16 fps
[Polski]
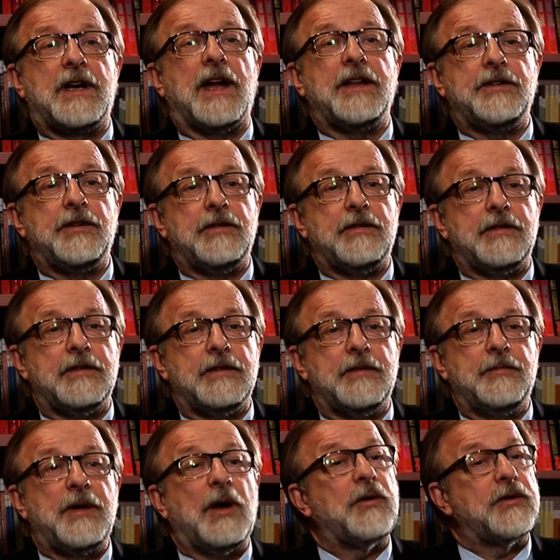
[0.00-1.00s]
Kantor
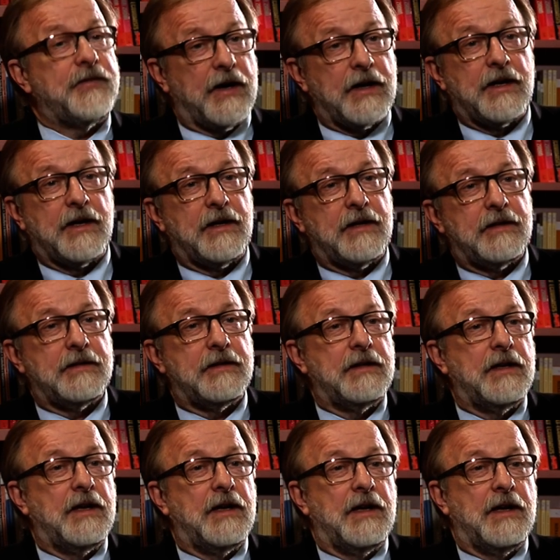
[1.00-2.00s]
y, miał odwagę,
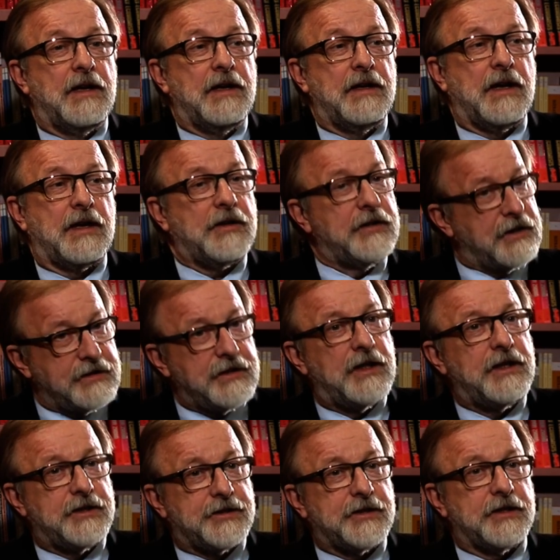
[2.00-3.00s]
jako jeden z
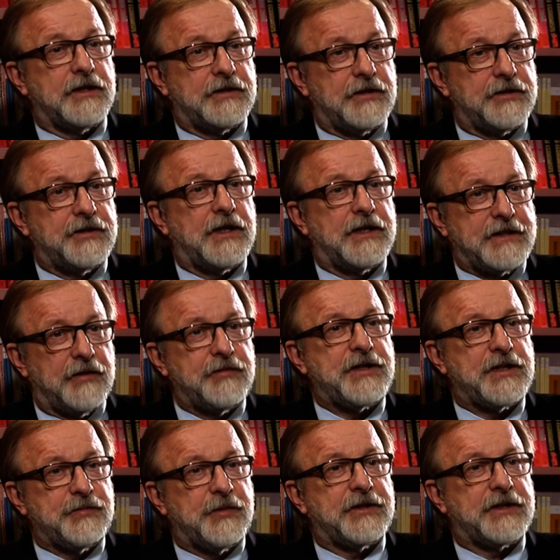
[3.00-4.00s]
nielicznych, to trzeba cały
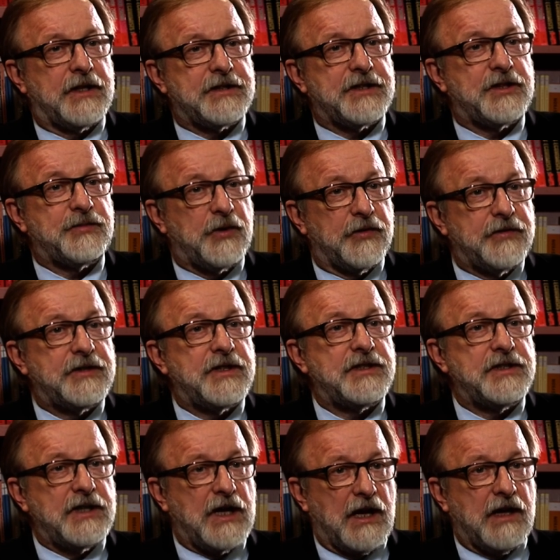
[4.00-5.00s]
czas podkreślać,
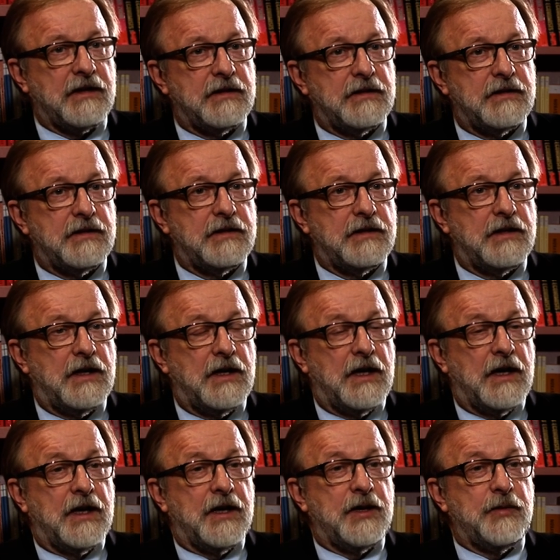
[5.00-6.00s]
powiedzieć nie.
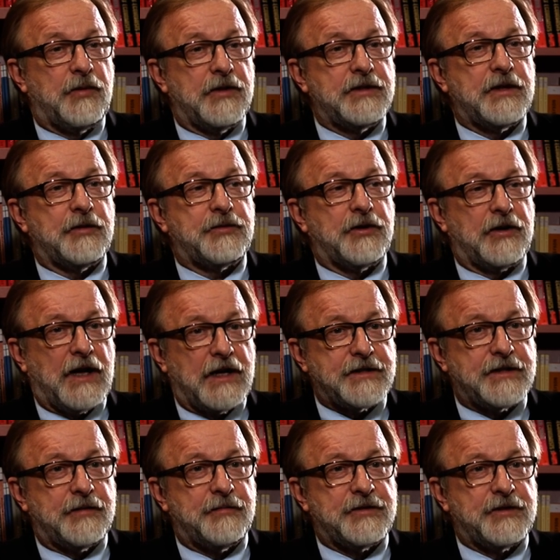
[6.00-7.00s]
I powiedział to
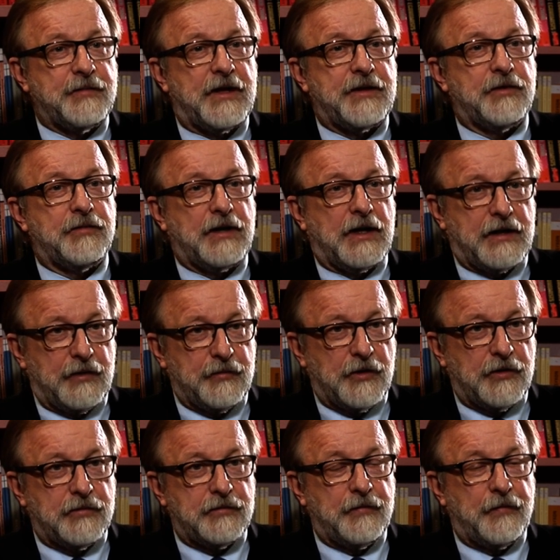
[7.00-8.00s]
razem z Marią
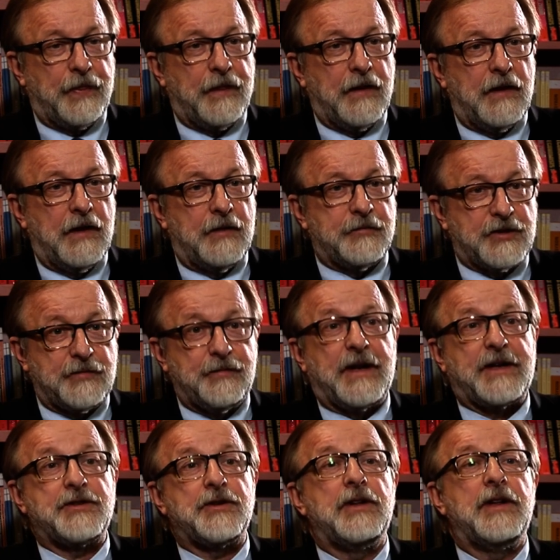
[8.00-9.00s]
Jaremą, przecież
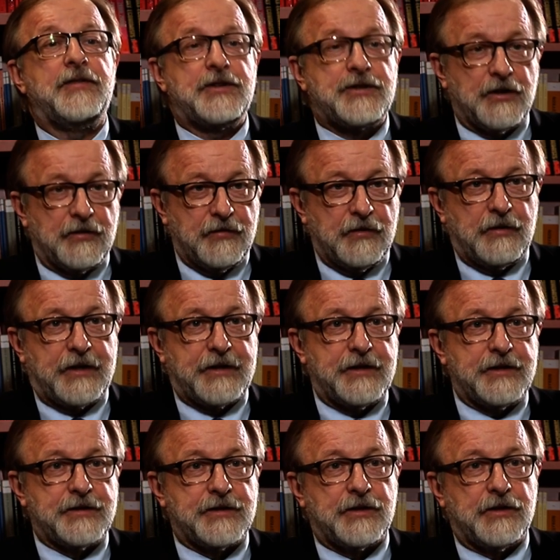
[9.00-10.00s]
bardzo lewicową
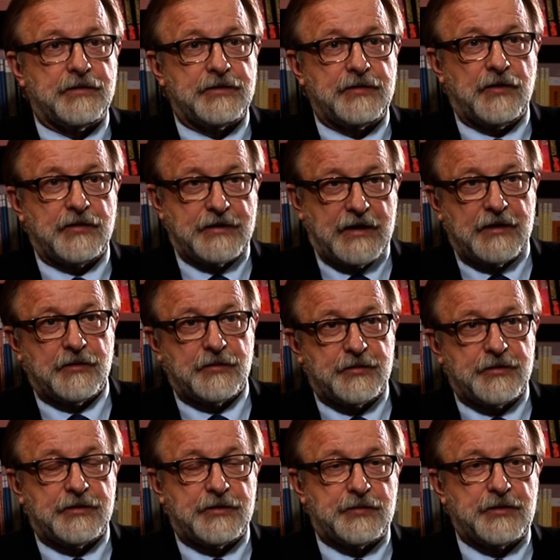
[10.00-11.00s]
artystką, związaną
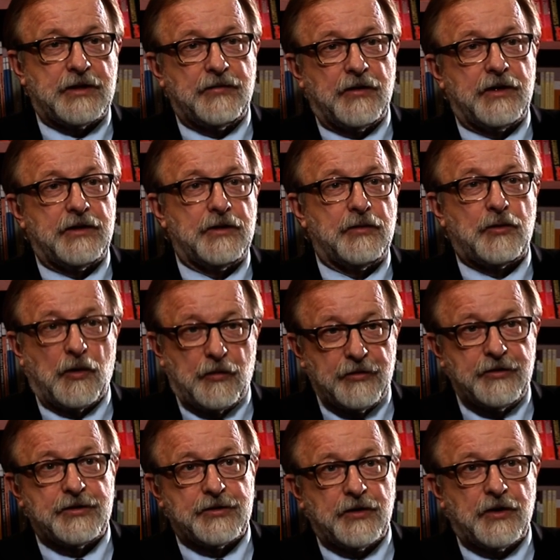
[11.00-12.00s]
z przedwojenną
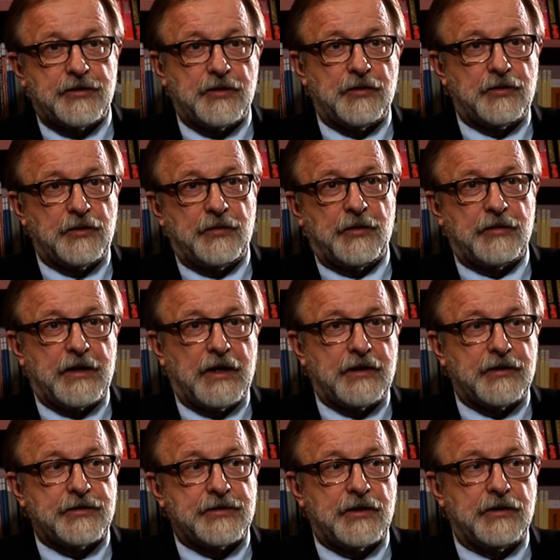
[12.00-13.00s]
komunizującą grupą
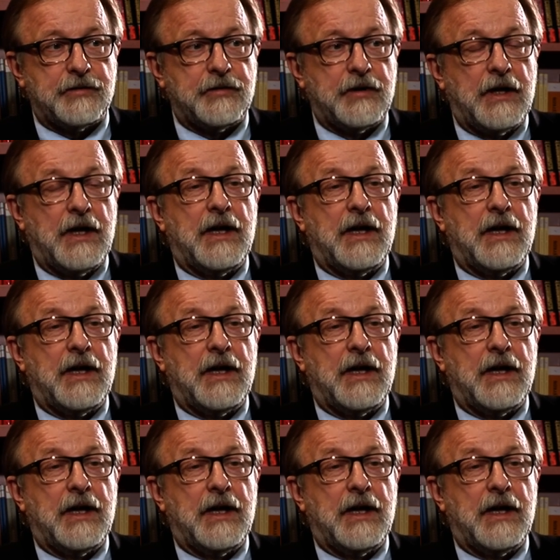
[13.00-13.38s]
krakowską,